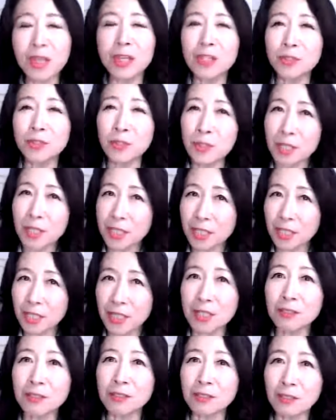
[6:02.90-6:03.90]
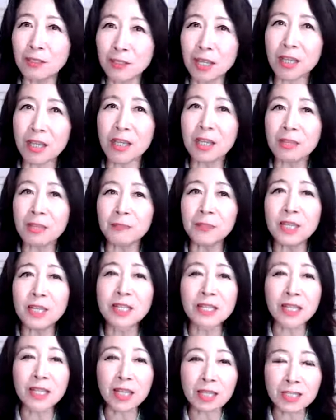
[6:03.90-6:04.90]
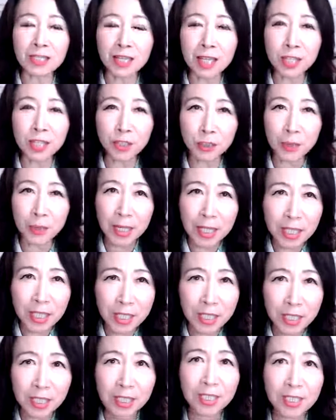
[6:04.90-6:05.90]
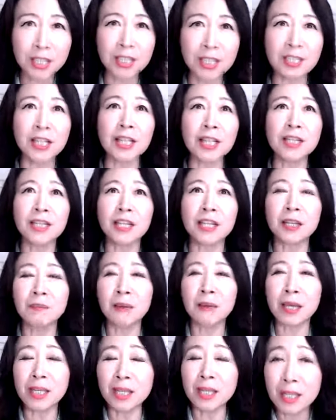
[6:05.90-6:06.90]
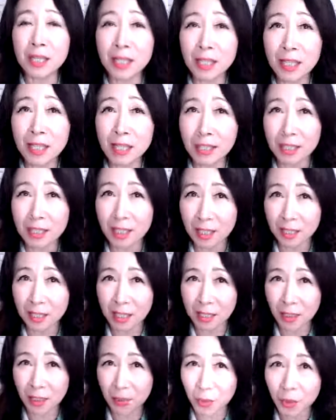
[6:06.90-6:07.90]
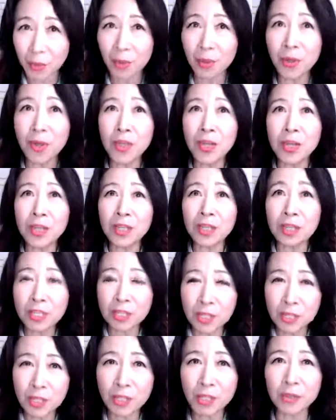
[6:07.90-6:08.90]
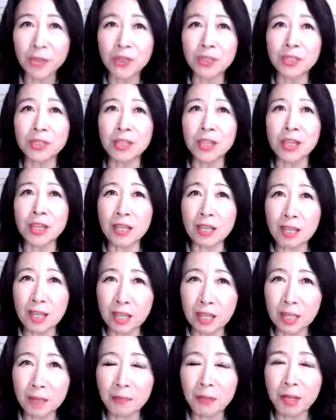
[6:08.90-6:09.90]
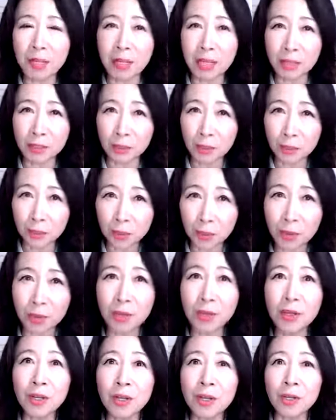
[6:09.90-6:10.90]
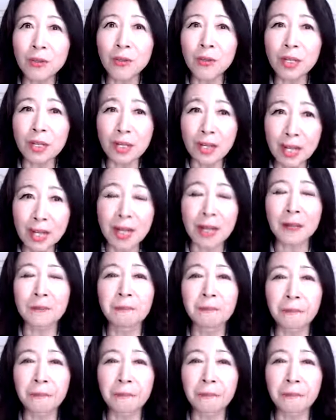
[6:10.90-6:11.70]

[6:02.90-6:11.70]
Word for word: それじゃなくて、皆さんが最初は意識しなければいけないんだけれど、意識をしてやればやるほど、これが